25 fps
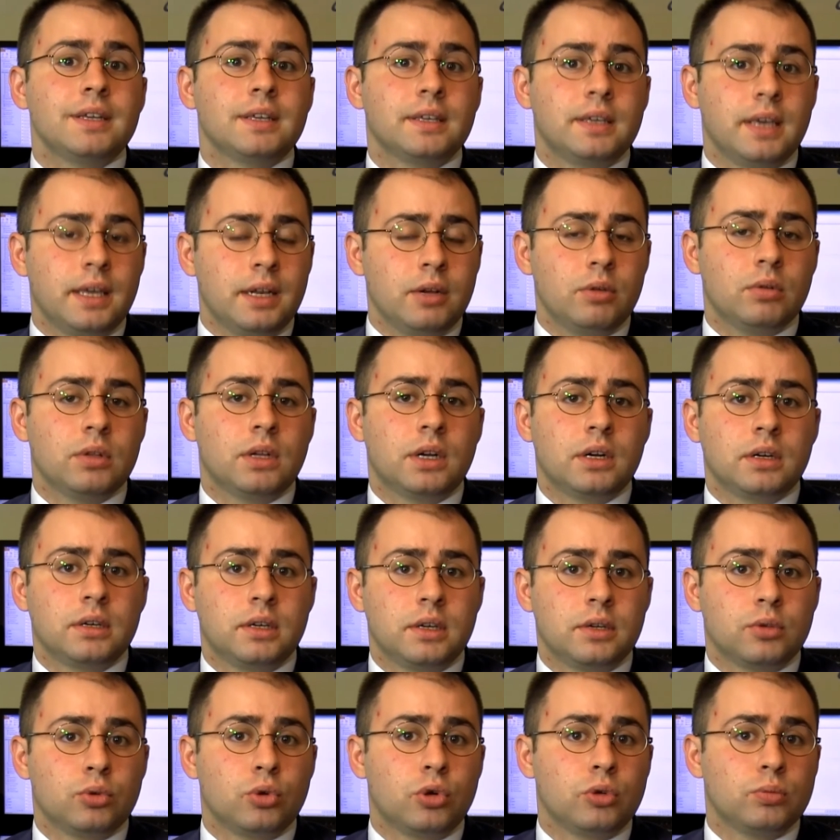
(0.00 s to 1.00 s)
Genel olarak
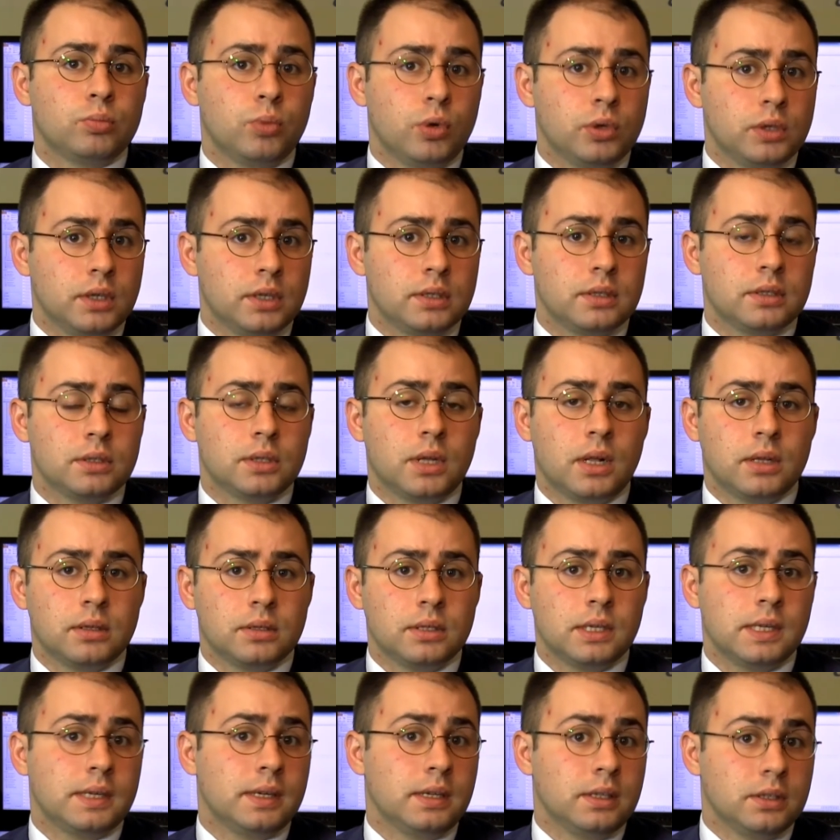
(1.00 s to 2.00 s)
44 bölgesinin
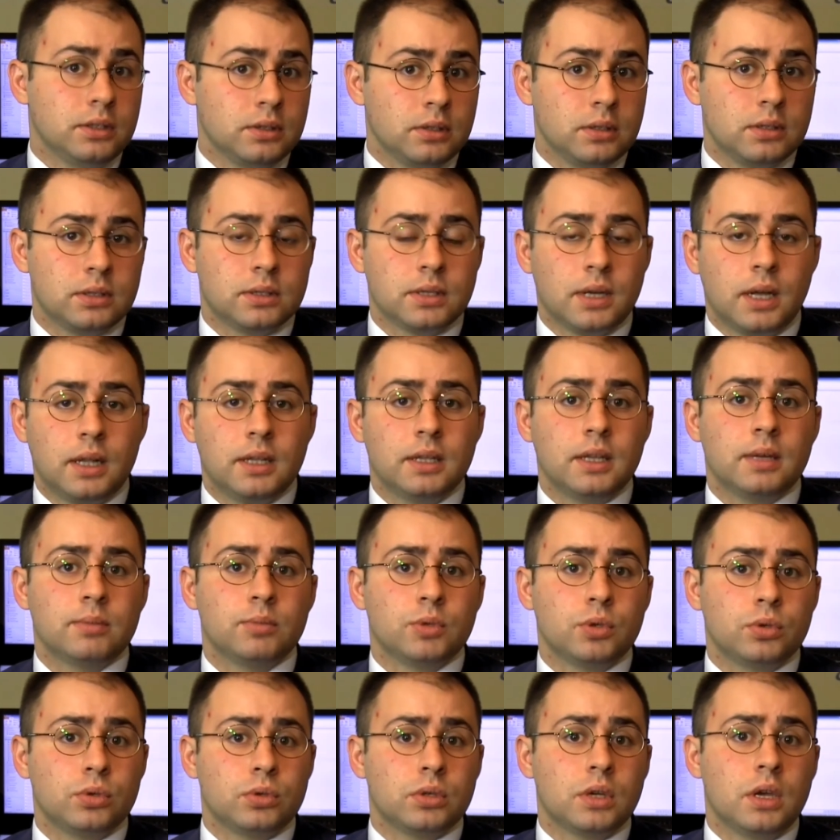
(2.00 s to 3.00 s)
altına kalıcılık
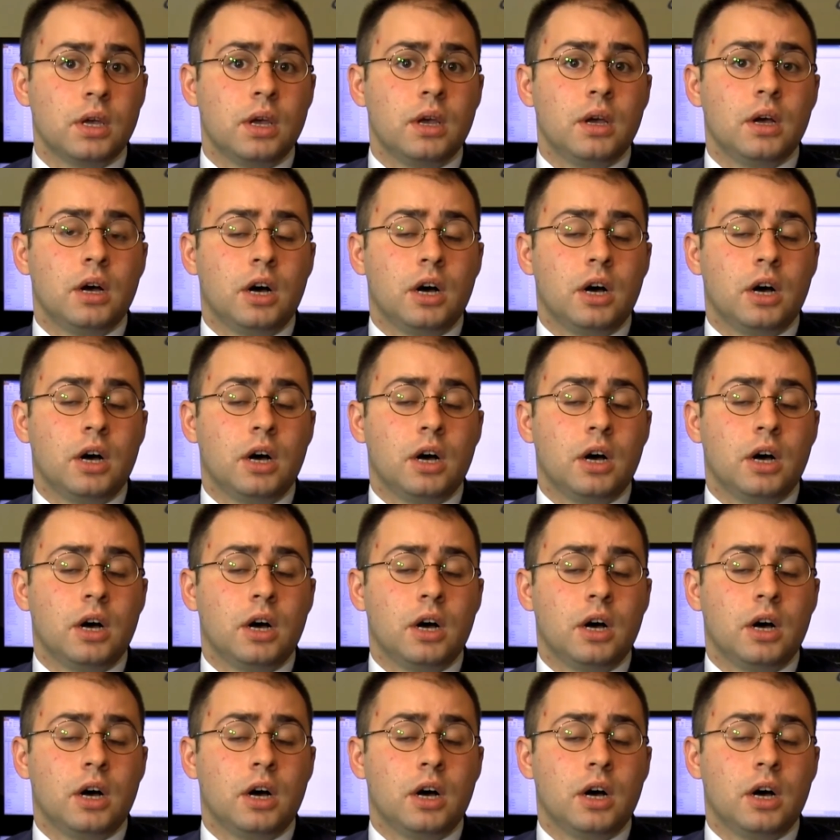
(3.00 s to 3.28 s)
sağlayamıyoruz.